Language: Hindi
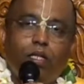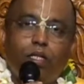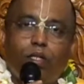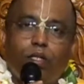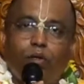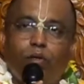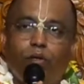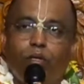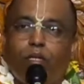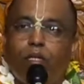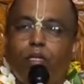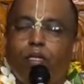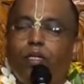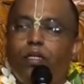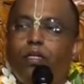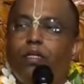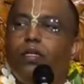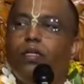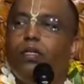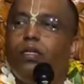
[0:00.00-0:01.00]
क्योंकि
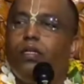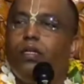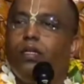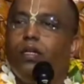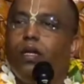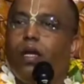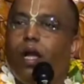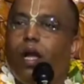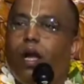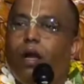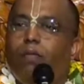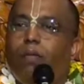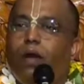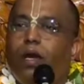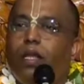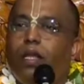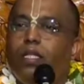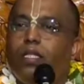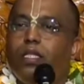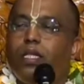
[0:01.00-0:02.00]

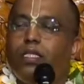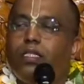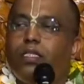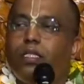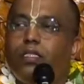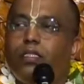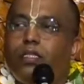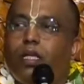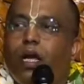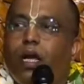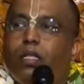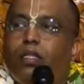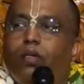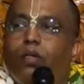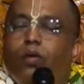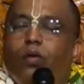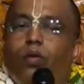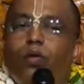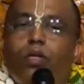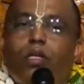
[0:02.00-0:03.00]
हमारे जैसे
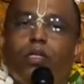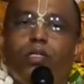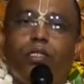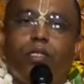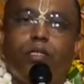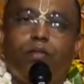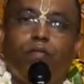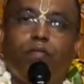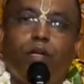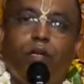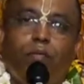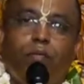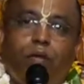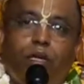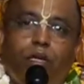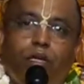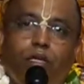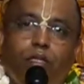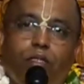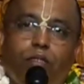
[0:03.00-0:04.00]
साधकों के जीवन
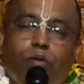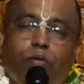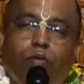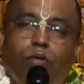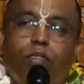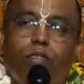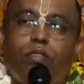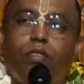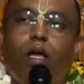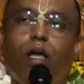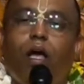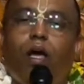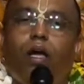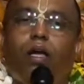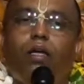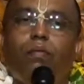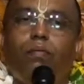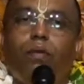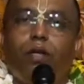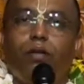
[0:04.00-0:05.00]
में जो उत्साह
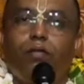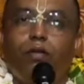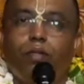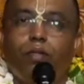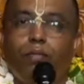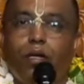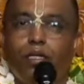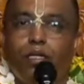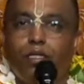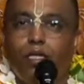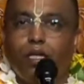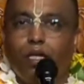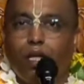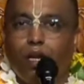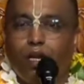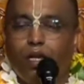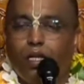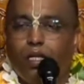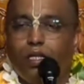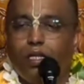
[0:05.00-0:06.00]
है भगवत भक्ति
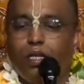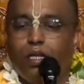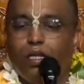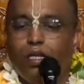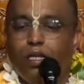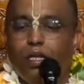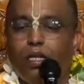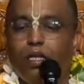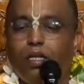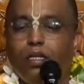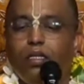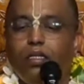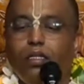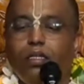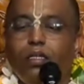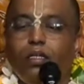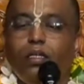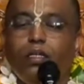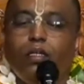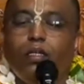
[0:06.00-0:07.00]
करने के लिए
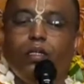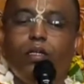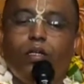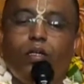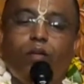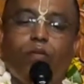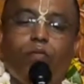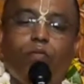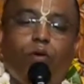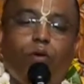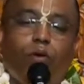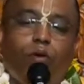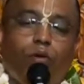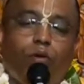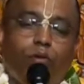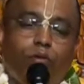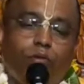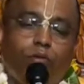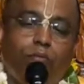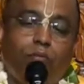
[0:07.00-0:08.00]
वो
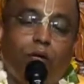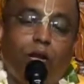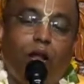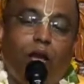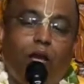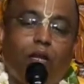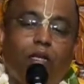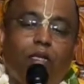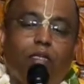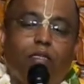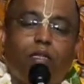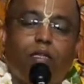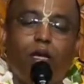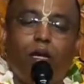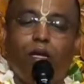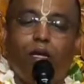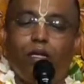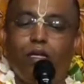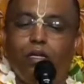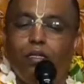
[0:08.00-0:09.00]
बना रहता
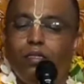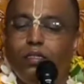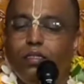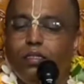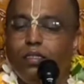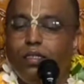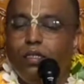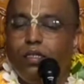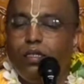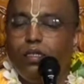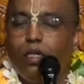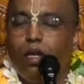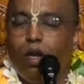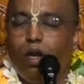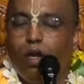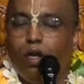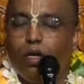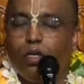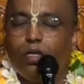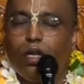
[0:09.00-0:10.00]
है
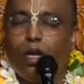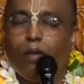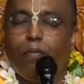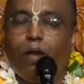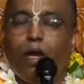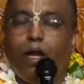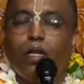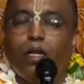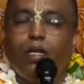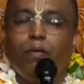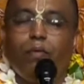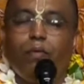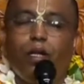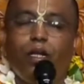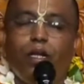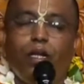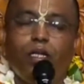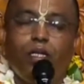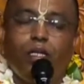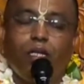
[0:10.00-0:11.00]
और हम आगे
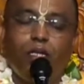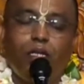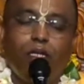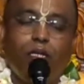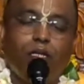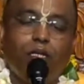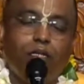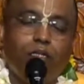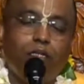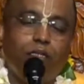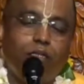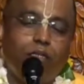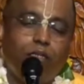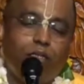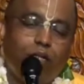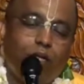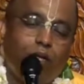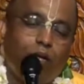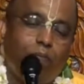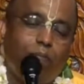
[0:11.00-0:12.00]
बढ़ने के लिए
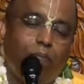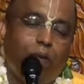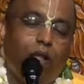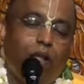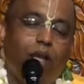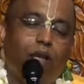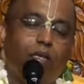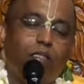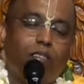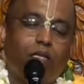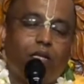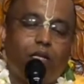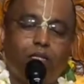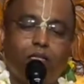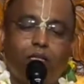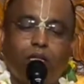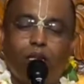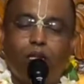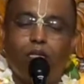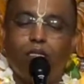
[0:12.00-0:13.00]
हम प्रयास
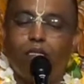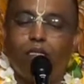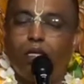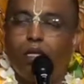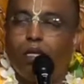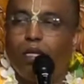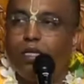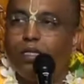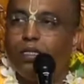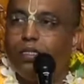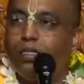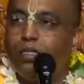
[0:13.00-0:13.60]
करते रहते हैं